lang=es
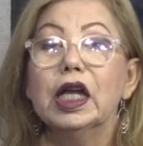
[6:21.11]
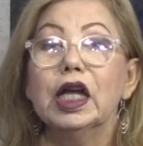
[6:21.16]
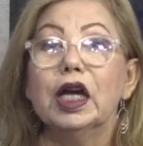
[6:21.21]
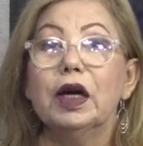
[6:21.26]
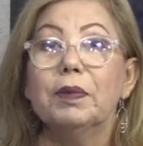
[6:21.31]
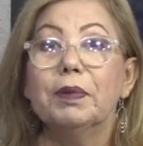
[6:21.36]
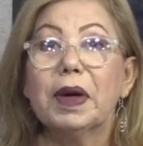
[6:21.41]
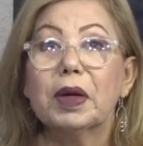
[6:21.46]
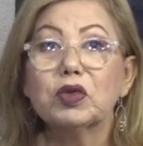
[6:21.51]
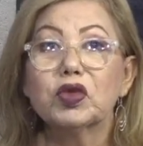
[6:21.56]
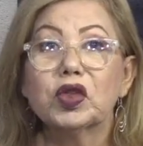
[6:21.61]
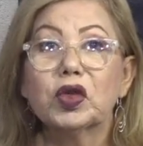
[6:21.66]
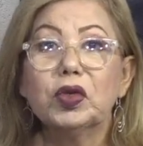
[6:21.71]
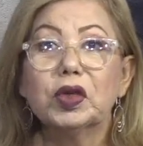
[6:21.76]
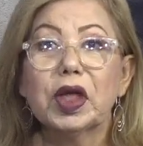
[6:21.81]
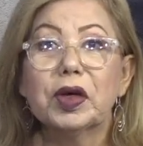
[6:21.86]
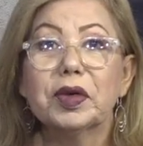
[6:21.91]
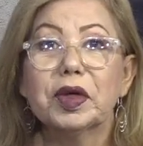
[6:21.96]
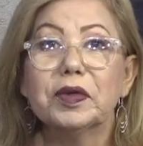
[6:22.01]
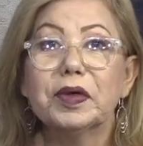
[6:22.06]
Vamos
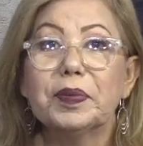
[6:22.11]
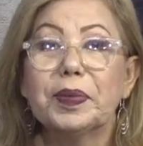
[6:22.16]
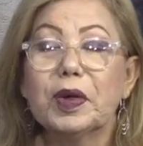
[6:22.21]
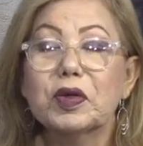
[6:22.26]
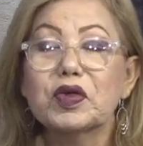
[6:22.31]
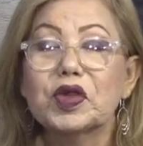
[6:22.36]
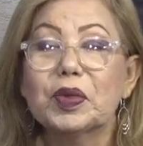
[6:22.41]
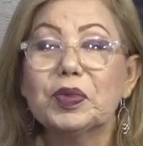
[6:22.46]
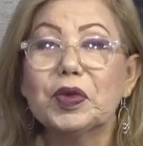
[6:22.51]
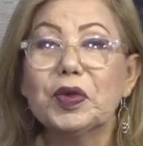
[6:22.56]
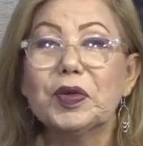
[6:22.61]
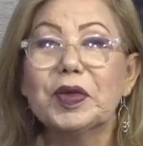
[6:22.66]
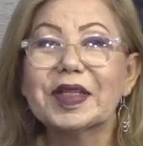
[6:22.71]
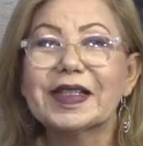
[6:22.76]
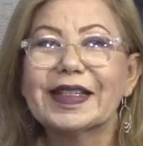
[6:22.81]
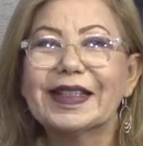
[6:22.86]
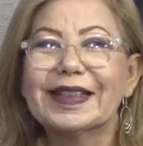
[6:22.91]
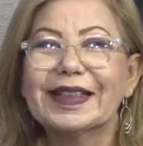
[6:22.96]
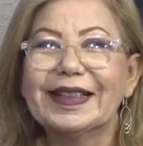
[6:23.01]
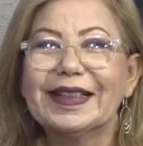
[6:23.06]
con una breve pausa
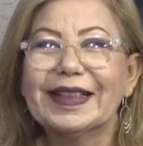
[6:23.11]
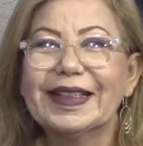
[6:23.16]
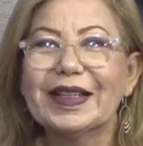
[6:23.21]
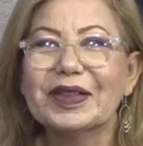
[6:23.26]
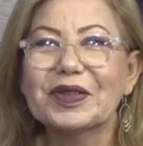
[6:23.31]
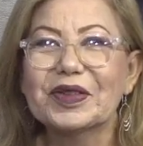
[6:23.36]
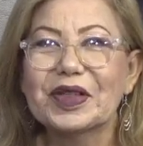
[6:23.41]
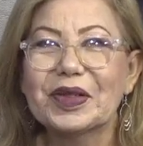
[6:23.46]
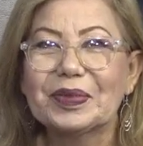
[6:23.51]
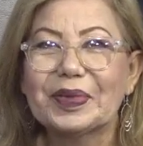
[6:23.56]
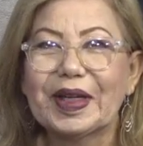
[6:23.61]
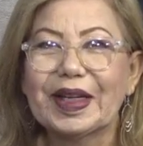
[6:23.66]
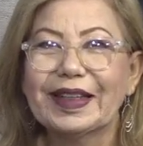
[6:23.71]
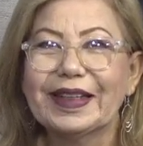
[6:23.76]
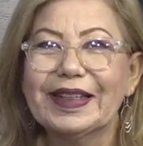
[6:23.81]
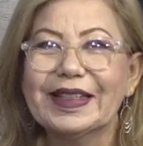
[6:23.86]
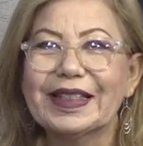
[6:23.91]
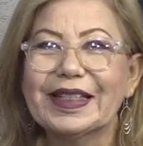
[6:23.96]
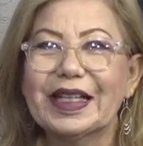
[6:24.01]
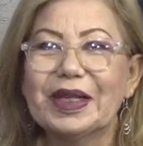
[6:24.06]
publicitaria, no se
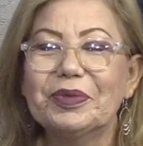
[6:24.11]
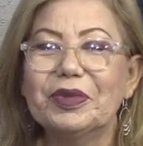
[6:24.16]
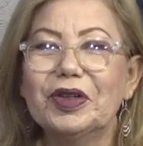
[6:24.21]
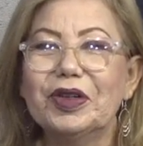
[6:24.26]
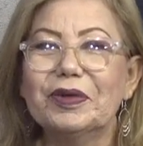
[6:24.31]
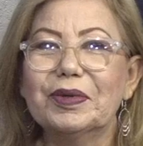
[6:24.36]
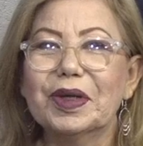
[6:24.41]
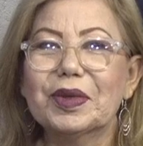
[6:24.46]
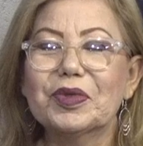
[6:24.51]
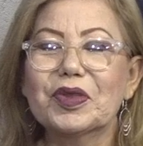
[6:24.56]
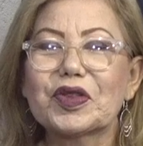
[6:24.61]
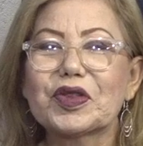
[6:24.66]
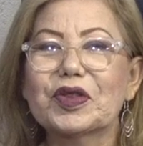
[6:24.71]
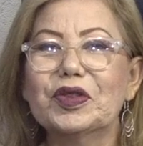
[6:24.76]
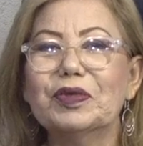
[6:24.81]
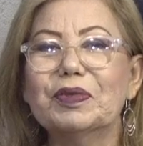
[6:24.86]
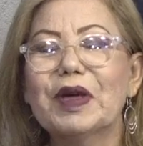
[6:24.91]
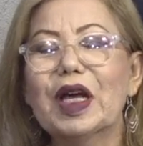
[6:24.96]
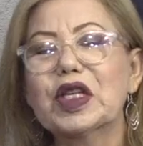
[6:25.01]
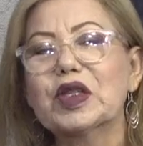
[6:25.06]
parten, ya volvemos
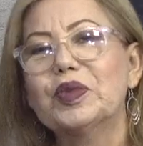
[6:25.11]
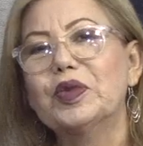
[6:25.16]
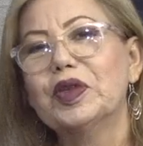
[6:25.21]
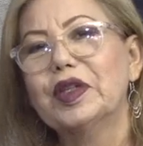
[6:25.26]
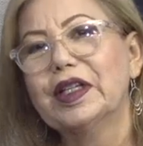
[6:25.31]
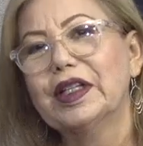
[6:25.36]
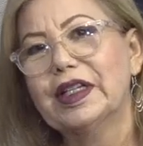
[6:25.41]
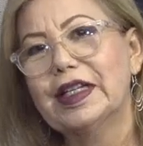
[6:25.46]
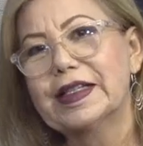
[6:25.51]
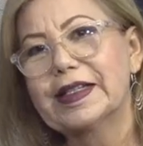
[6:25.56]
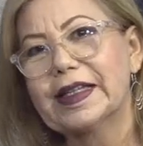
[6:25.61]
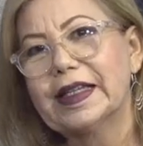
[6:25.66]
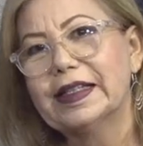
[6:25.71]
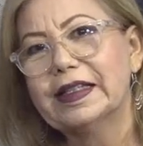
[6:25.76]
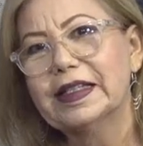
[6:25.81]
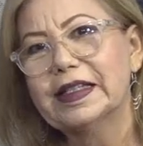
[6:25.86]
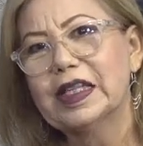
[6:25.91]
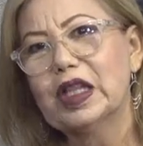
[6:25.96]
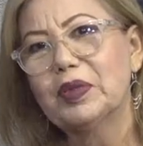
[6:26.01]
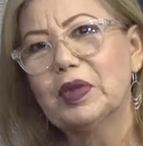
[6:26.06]
con más porque en el
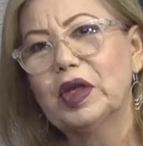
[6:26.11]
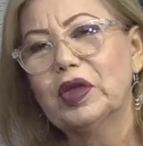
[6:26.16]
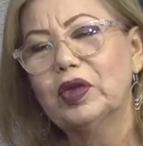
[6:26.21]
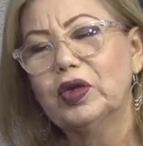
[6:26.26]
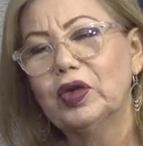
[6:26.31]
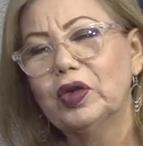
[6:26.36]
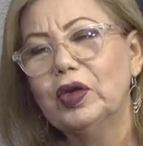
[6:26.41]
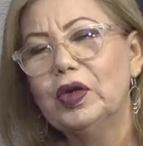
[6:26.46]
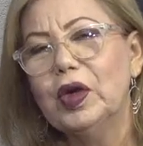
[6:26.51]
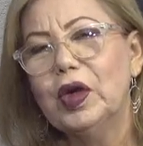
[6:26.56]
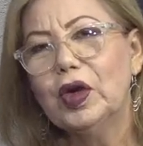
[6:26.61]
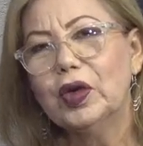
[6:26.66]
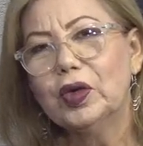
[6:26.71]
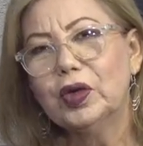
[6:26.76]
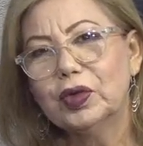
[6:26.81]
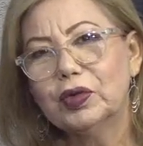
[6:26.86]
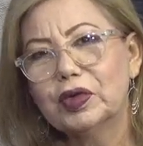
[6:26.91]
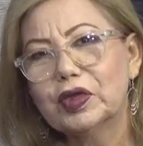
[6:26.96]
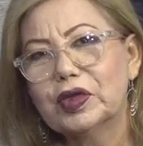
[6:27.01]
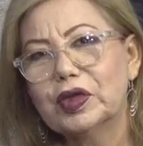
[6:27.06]
siguiente segmento
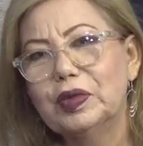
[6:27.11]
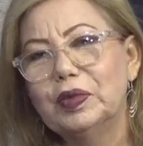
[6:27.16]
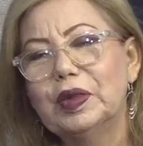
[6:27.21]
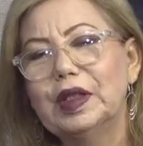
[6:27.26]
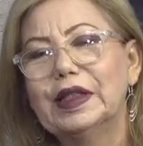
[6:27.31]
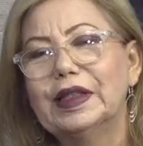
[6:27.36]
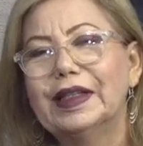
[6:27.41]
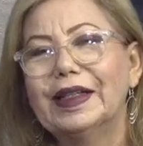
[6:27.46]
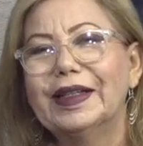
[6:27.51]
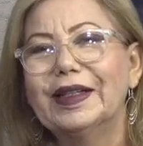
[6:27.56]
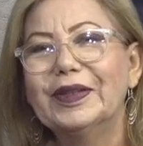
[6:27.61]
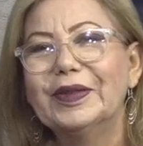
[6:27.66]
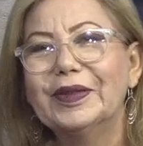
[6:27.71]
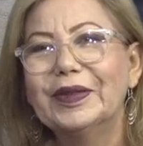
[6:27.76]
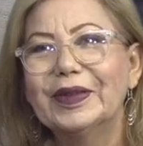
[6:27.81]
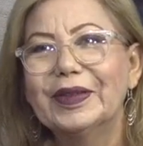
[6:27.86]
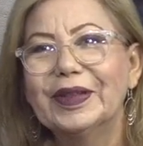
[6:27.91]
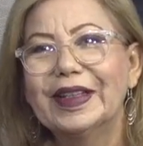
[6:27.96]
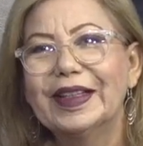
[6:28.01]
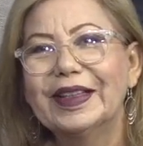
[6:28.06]
con nuestro
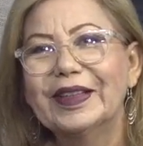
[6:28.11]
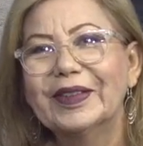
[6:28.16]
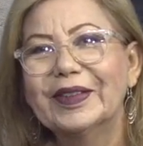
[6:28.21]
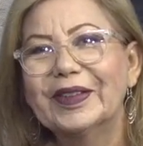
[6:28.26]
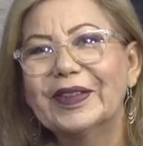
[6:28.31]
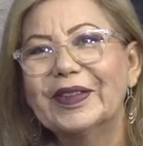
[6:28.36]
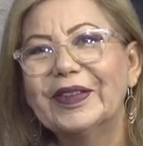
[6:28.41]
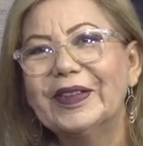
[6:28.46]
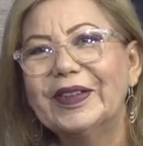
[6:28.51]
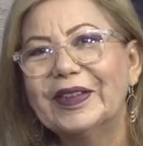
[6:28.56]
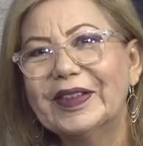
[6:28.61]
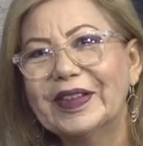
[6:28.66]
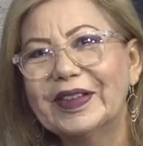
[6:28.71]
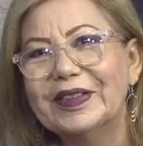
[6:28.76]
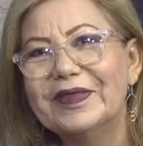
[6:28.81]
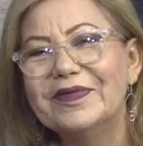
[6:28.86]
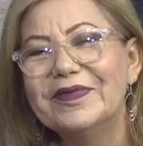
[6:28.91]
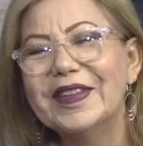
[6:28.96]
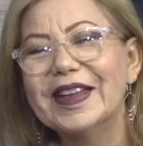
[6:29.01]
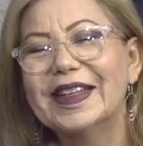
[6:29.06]
invitado, el doctor
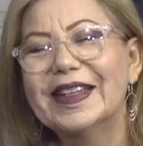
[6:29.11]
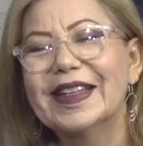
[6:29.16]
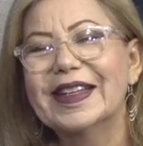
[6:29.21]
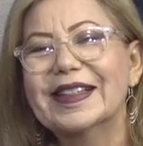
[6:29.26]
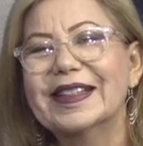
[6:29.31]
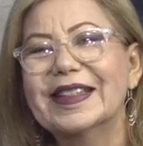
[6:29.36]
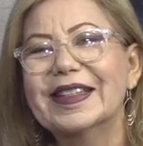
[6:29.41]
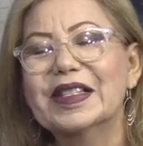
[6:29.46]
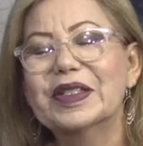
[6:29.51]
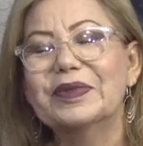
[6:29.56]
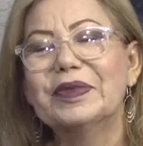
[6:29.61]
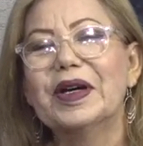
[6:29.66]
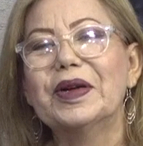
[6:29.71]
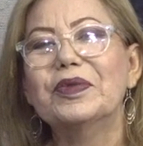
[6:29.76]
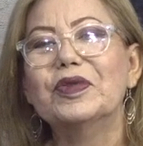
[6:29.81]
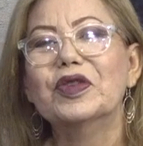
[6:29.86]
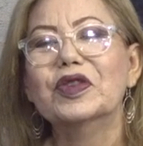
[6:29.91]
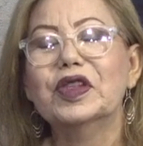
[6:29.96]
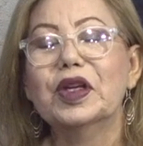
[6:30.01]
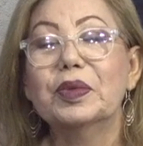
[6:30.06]
Meneses,
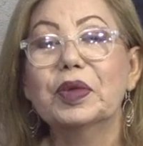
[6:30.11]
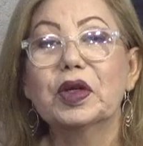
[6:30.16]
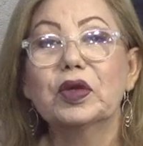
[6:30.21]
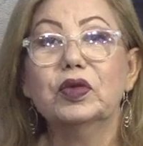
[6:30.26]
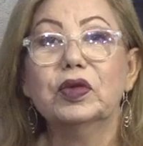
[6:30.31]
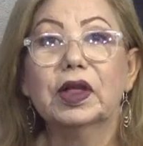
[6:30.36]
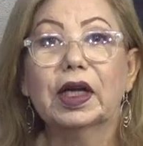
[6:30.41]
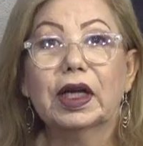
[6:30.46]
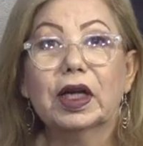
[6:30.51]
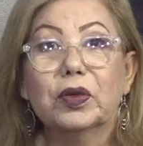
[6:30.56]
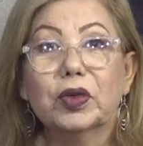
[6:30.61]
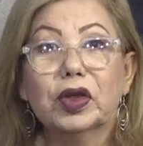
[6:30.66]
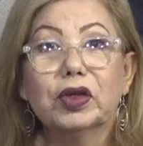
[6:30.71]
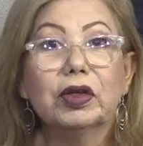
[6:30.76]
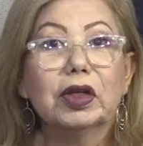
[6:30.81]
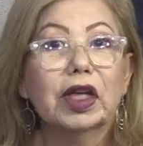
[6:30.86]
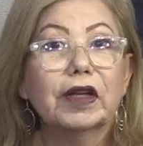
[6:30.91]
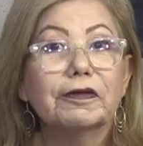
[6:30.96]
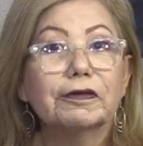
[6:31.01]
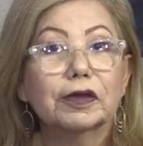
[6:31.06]
vamos a preguntarle,
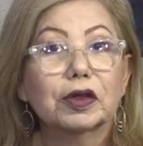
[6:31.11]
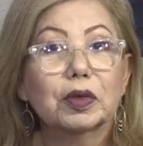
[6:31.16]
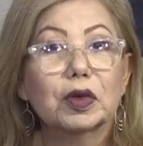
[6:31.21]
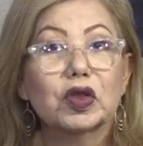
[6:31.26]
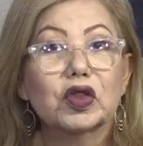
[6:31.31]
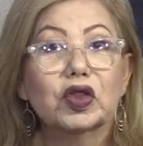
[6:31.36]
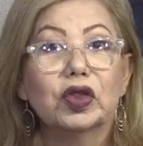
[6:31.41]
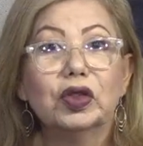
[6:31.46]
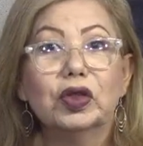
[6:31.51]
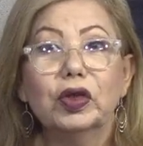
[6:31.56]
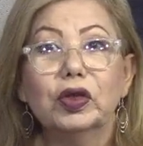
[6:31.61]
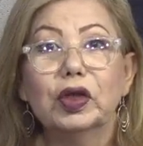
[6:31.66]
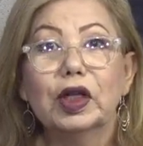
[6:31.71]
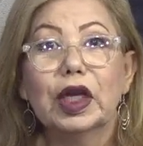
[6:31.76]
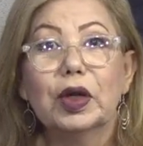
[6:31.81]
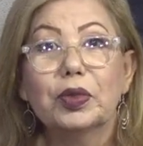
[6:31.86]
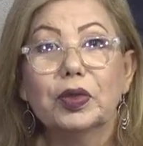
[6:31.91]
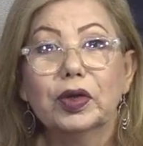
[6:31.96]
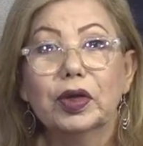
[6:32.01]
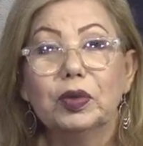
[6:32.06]
bueno, y la información,
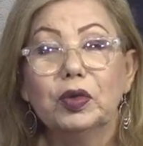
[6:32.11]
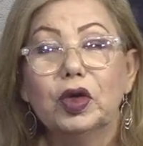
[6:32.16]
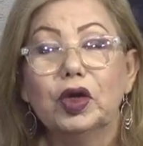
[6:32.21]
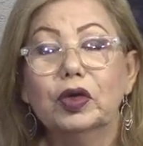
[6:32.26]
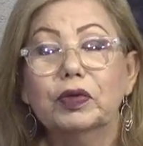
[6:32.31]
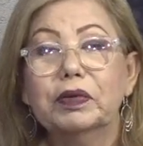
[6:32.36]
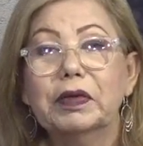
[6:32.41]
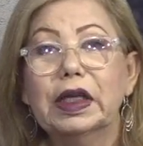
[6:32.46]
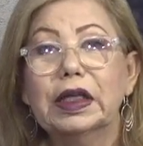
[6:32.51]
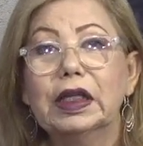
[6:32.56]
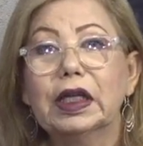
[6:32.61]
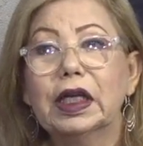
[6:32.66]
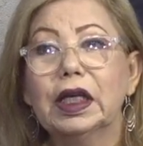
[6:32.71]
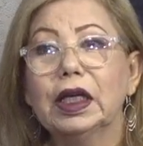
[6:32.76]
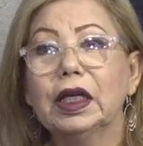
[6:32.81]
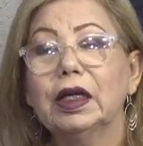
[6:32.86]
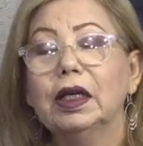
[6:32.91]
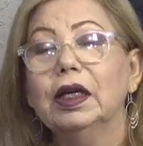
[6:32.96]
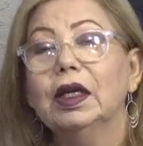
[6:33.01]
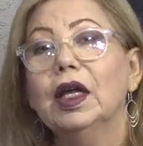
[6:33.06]
¿dónde la podemos
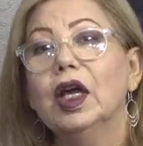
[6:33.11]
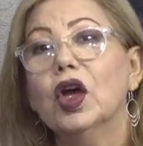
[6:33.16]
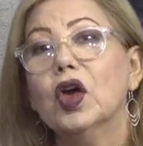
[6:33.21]
obtener?